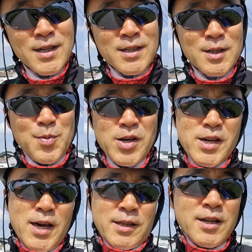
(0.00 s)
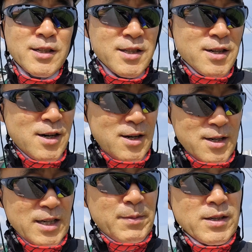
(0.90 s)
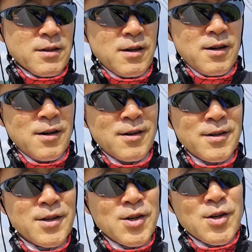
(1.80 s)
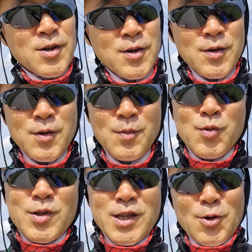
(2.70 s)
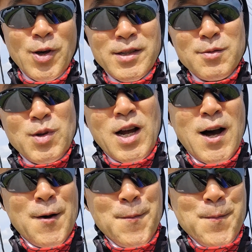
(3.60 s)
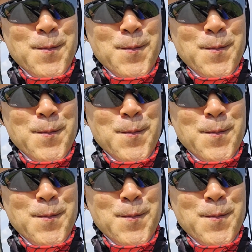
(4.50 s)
그 벼의 특징을 잡아서 어, 붙이기로 했습니다